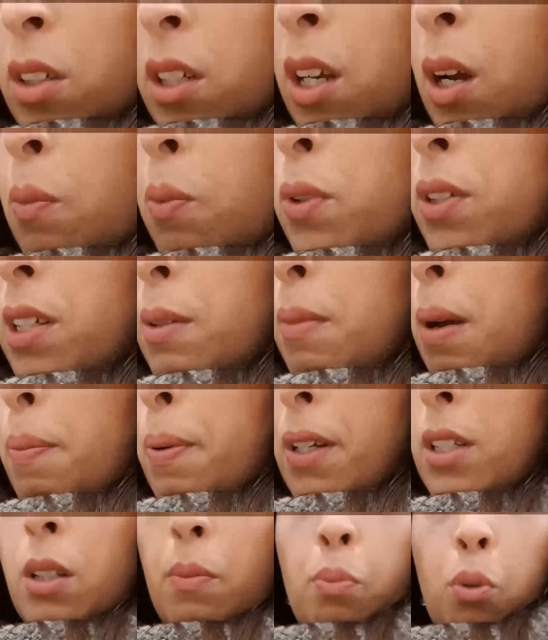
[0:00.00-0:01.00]
Et en plus, il m'a
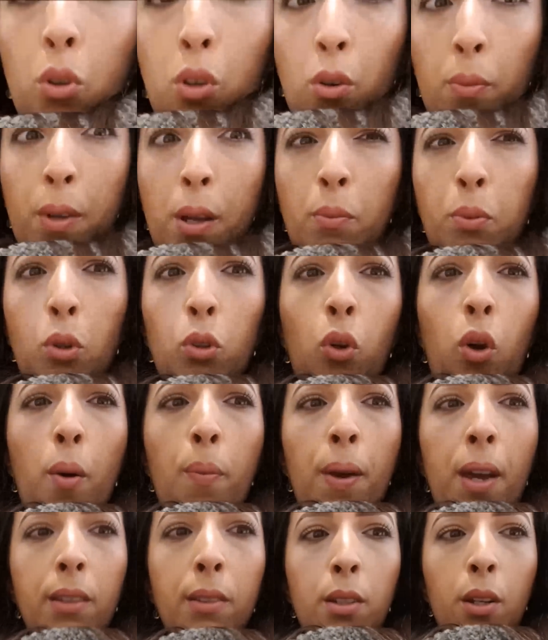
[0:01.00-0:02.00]
pas dit pour combien, pour trois
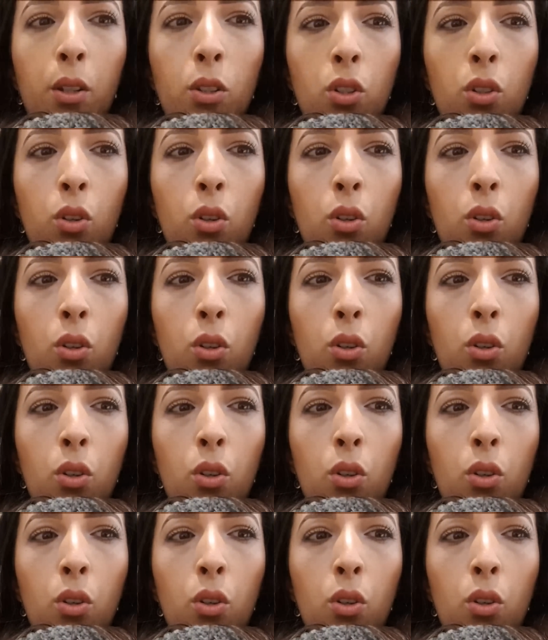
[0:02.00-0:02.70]
personnes, je crois.